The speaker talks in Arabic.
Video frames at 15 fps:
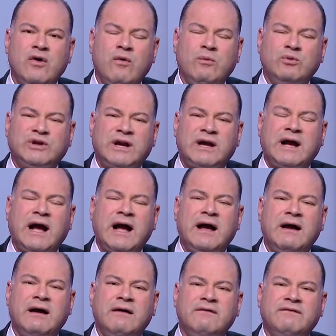
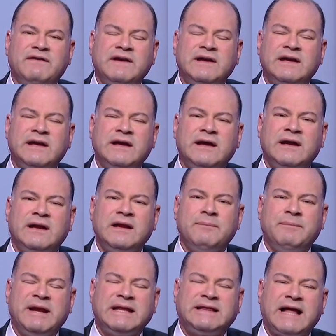ومتراجعة في
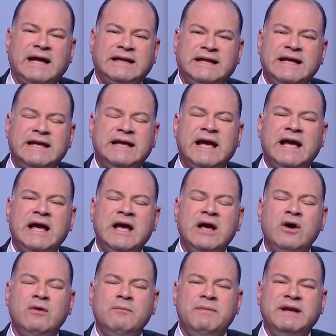البنى التحتية
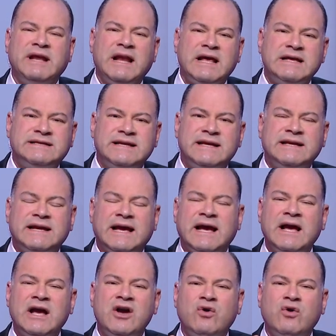البنية الأساسية